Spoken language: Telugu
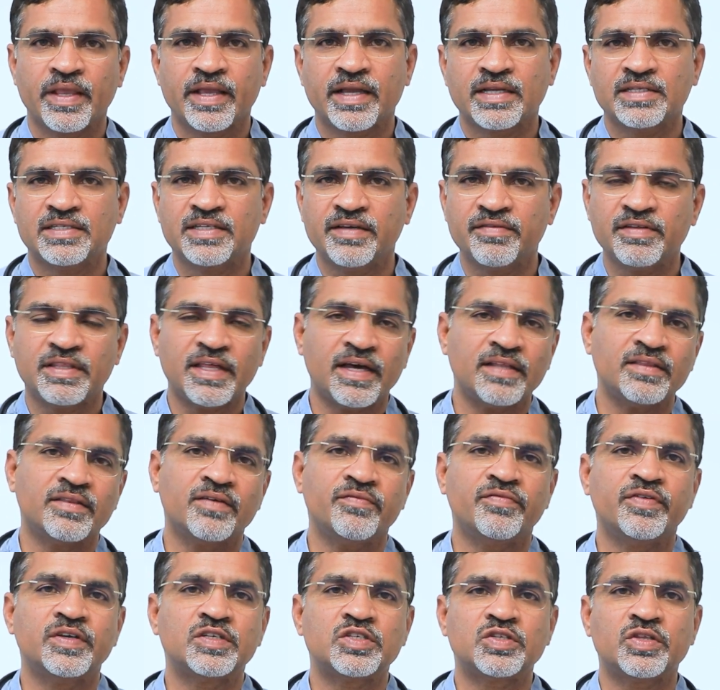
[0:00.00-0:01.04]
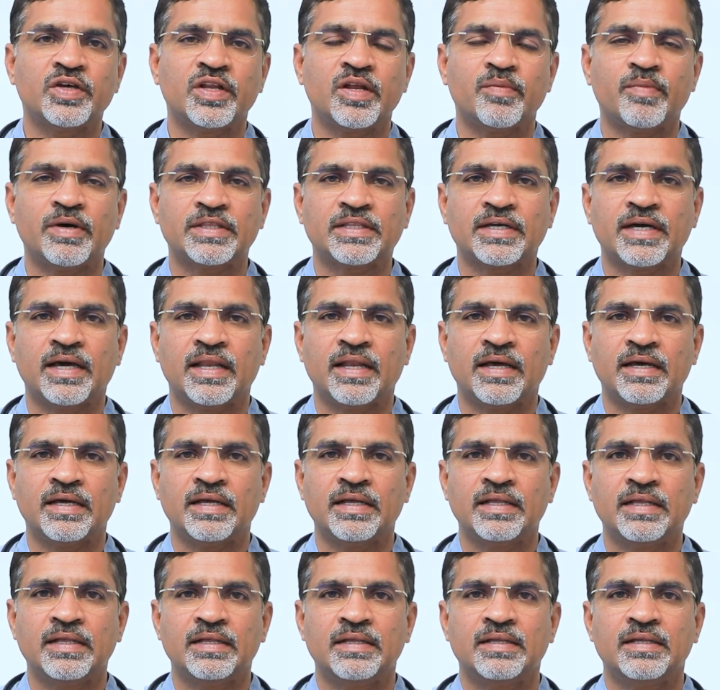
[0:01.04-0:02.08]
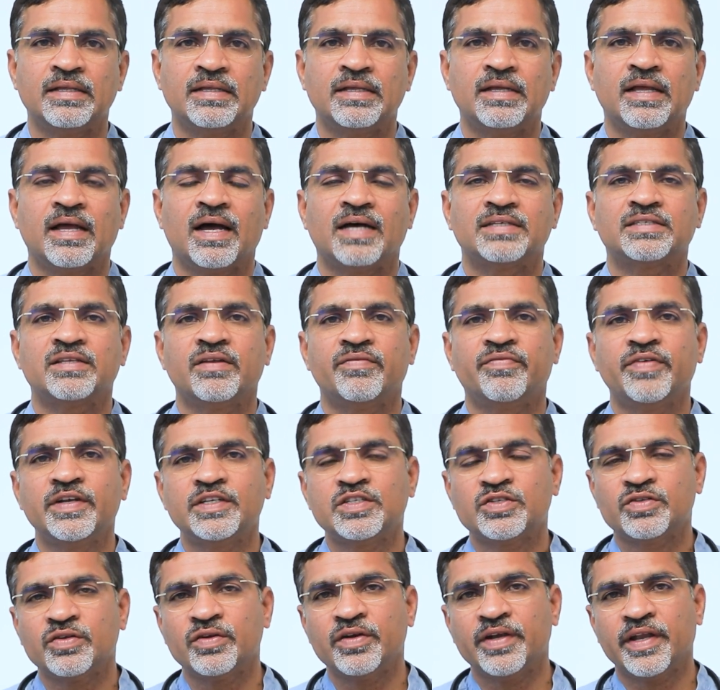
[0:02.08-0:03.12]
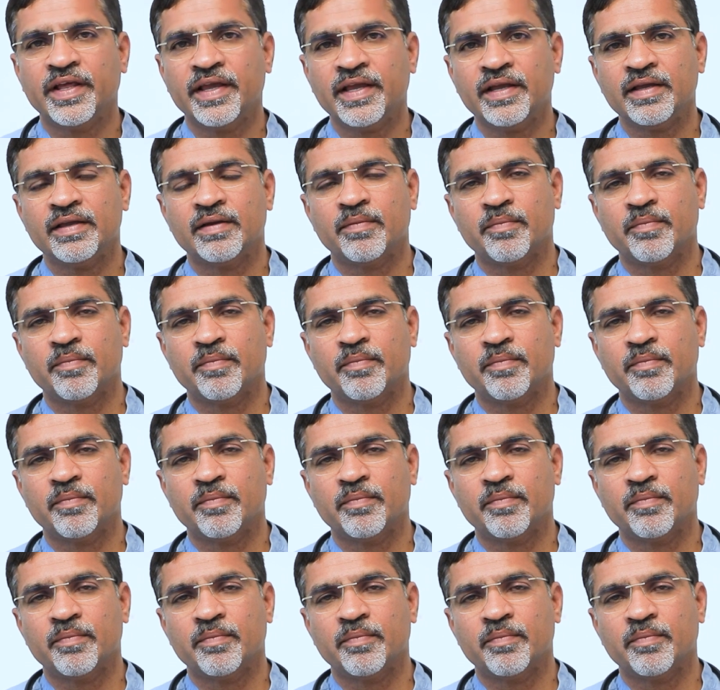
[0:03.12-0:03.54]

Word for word: ఇంక జీవితాంతం ఫిట్స్తోనే బతకాల అసలు ఫిట్స్ ఉంటే